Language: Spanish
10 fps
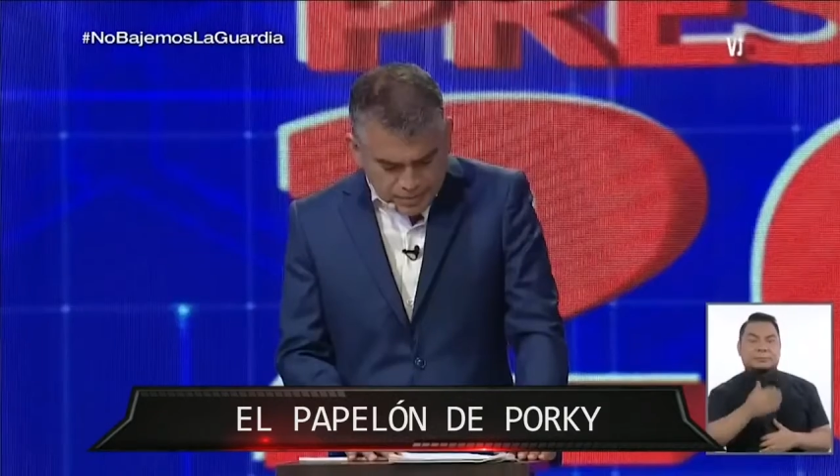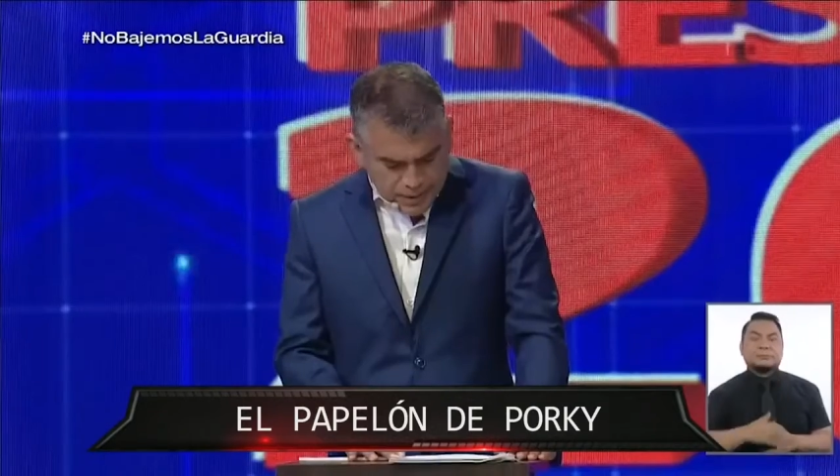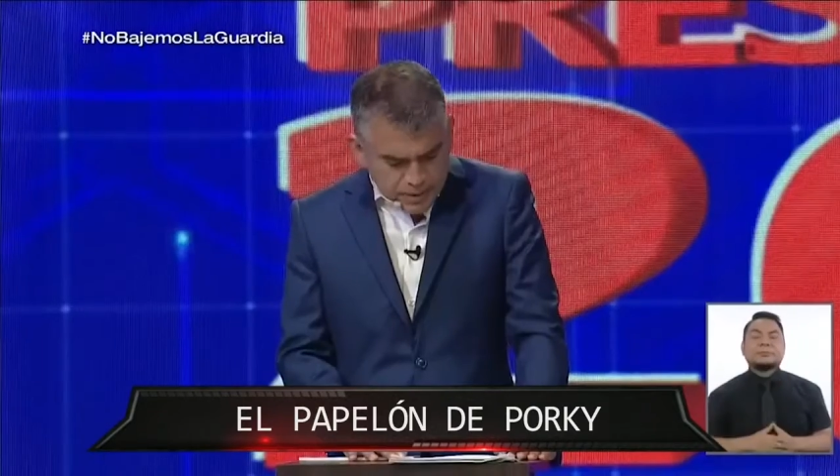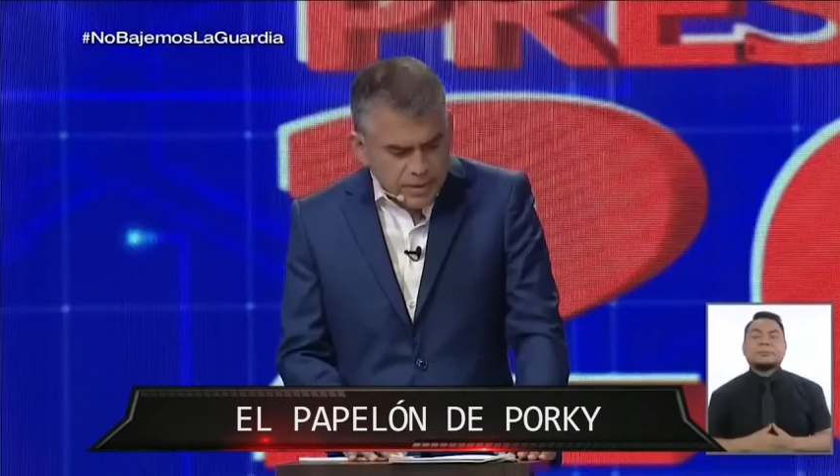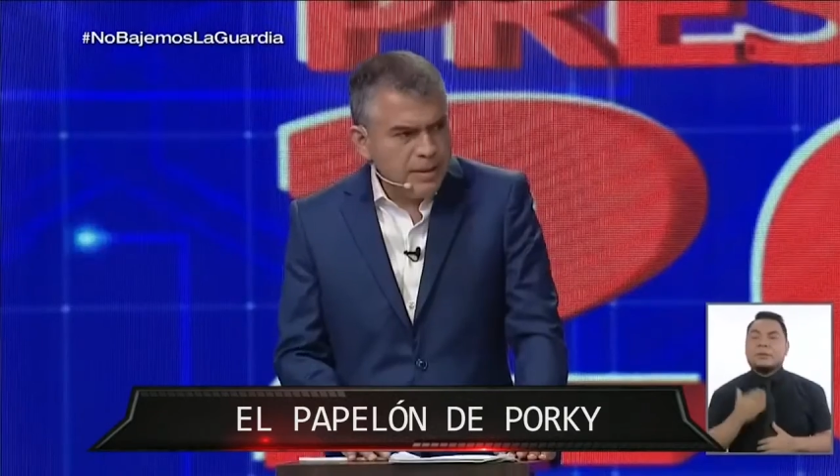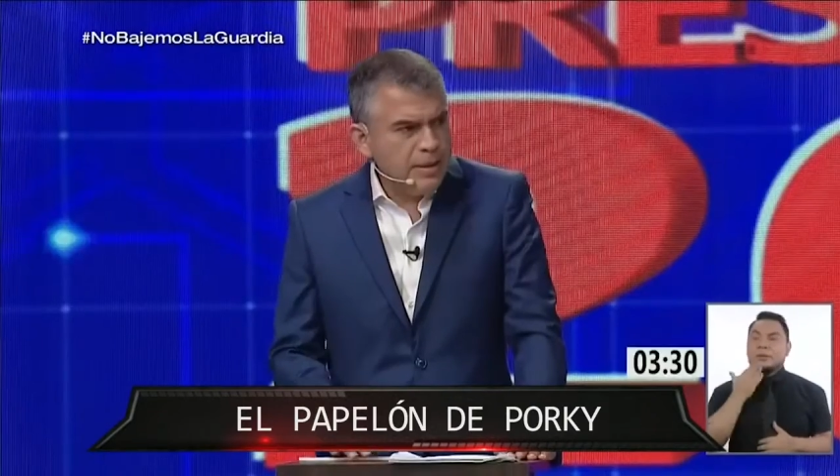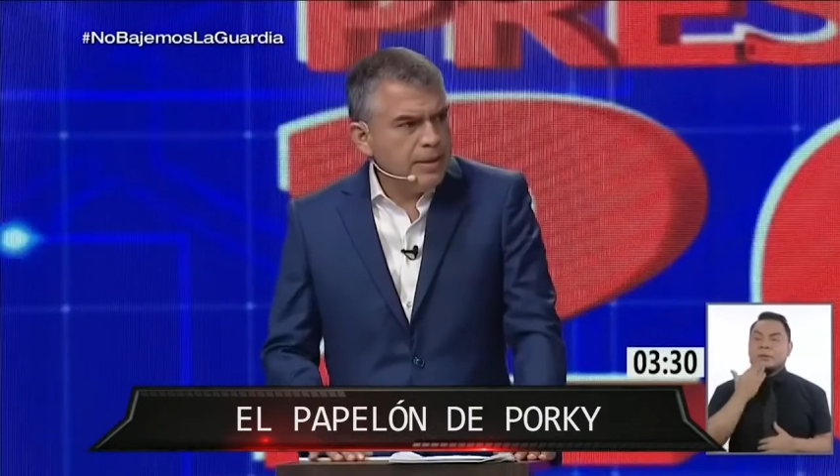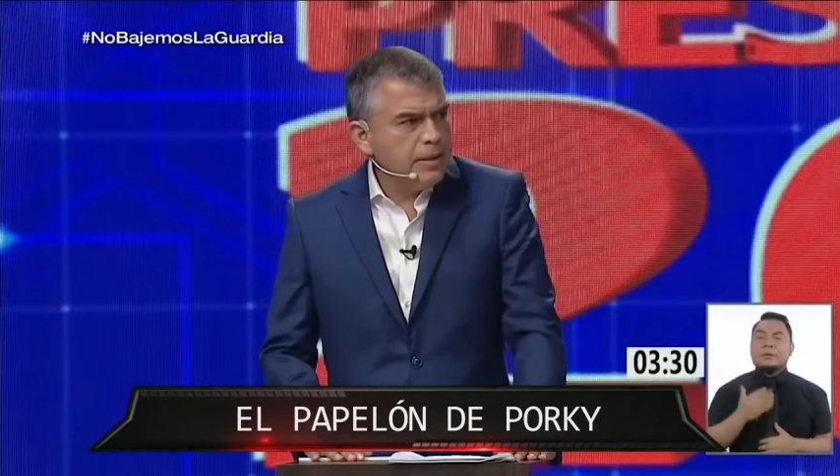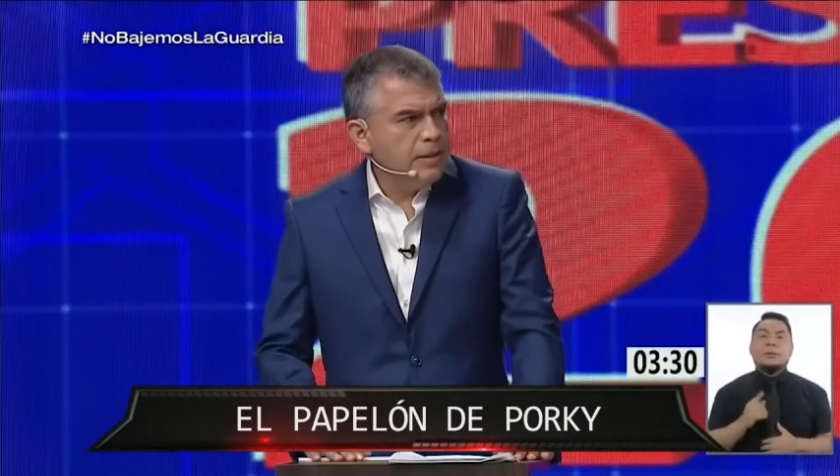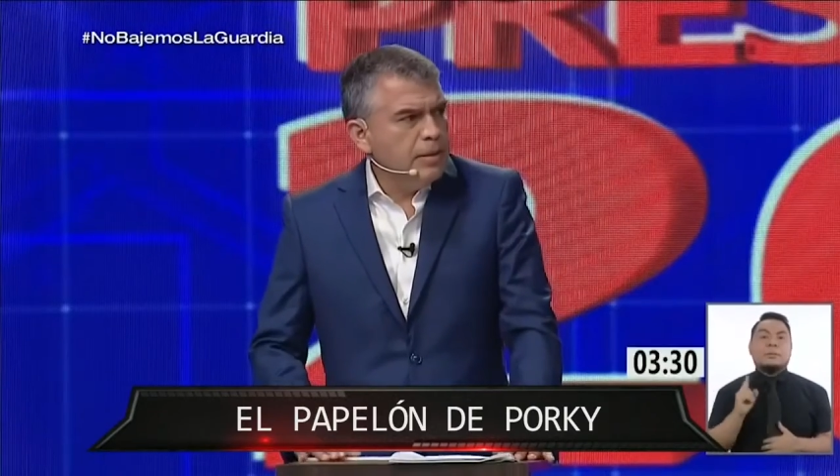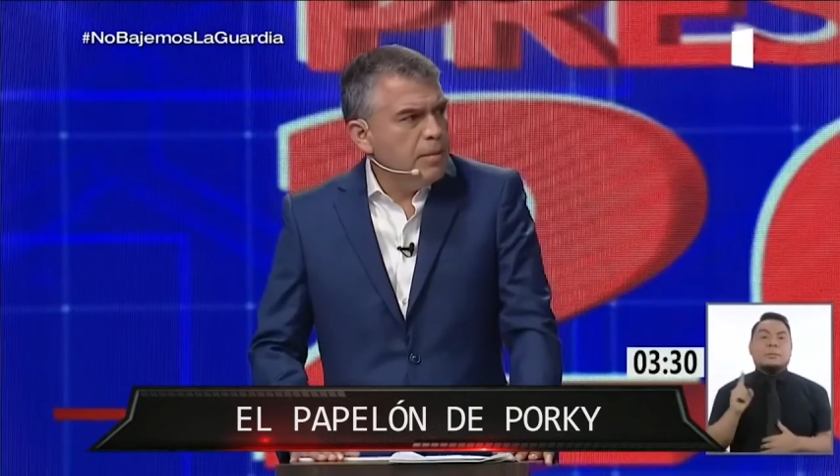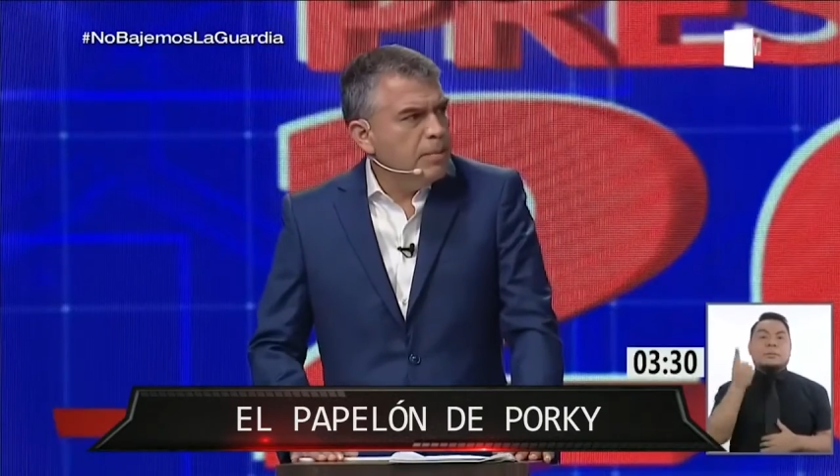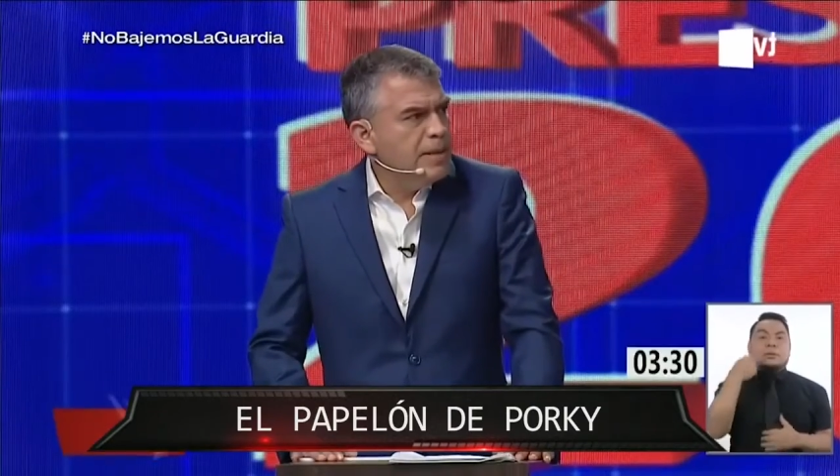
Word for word: lugar, quiero decir que,